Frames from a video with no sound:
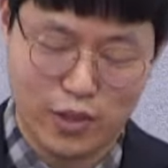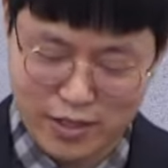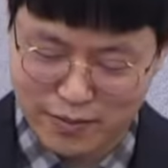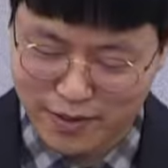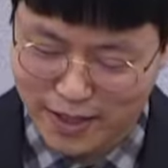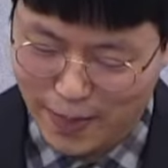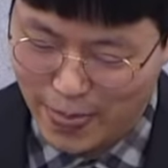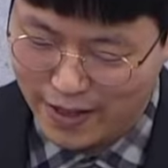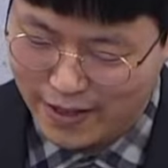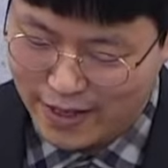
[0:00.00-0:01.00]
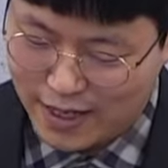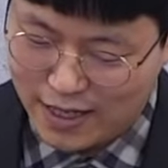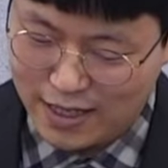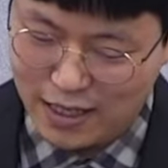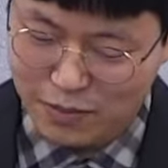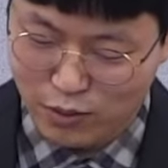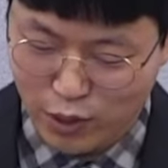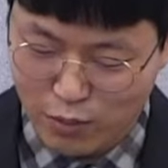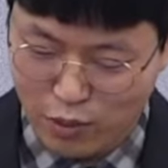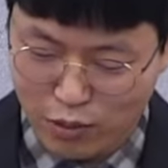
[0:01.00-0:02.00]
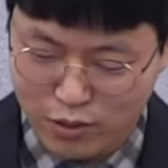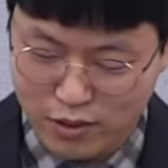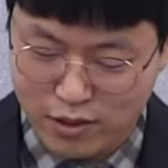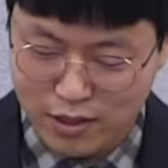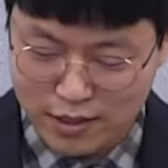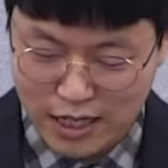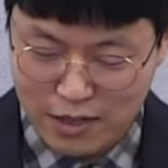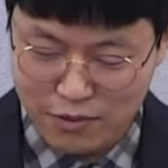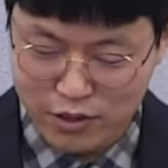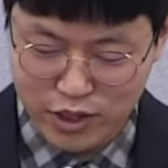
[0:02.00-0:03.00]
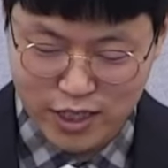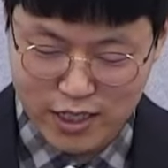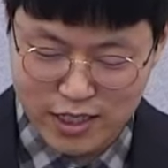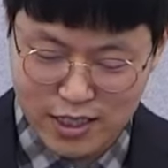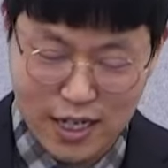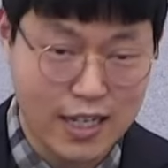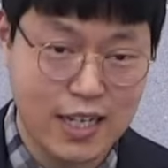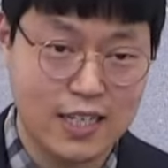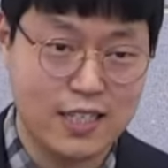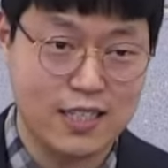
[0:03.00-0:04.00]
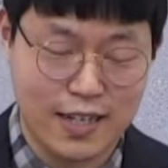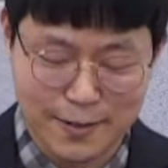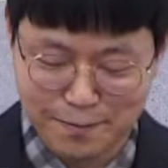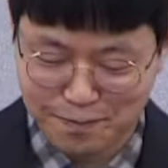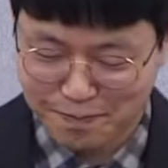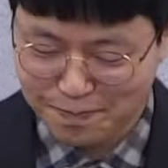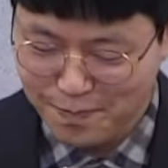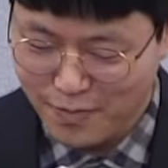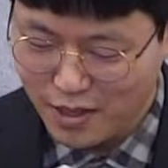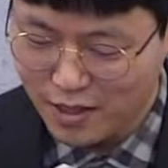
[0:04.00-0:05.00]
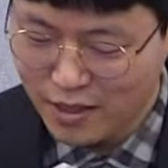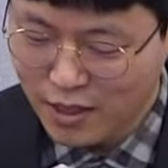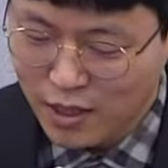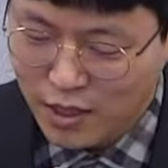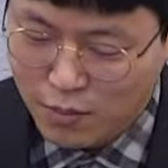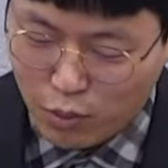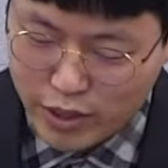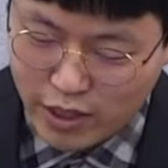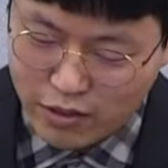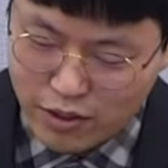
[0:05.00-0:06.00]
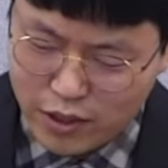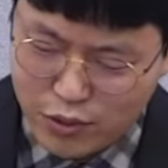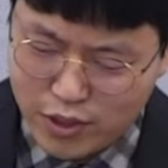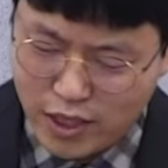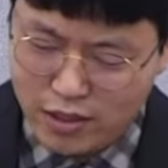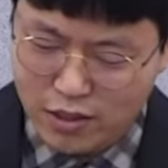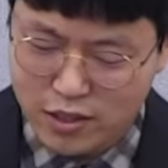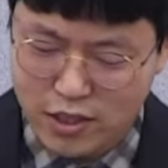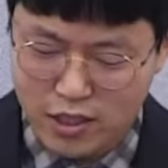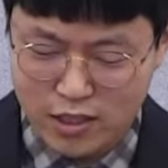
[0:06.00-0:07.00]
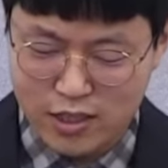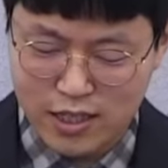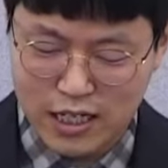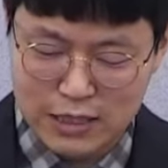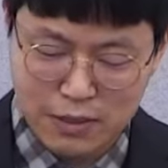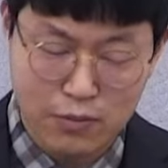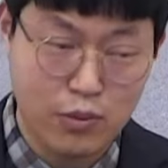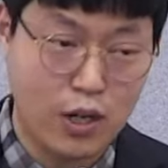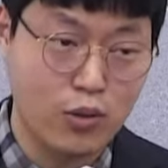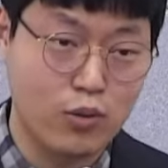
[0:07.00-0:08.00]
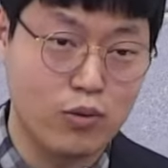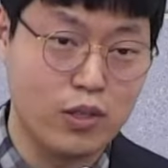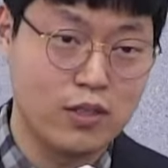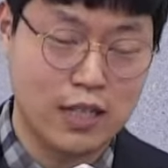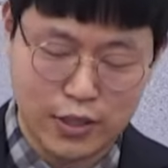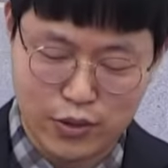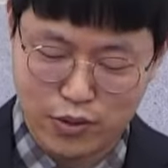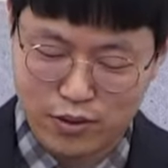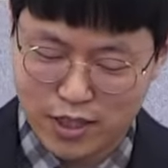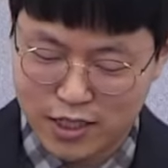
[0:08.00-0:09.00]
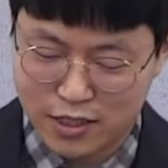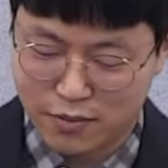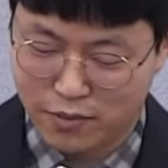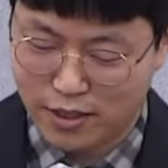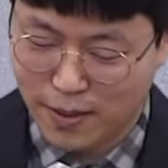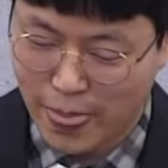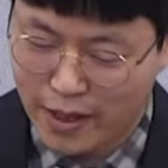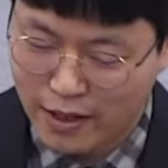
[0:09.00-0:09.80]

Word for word: 좋겠습니다. 하나님은 외모로 사람을 취하지 아니하신다. 모세가 어떻게 출생했는지 그 사실만 보아도 우리는 알 수 있는 사실입니다.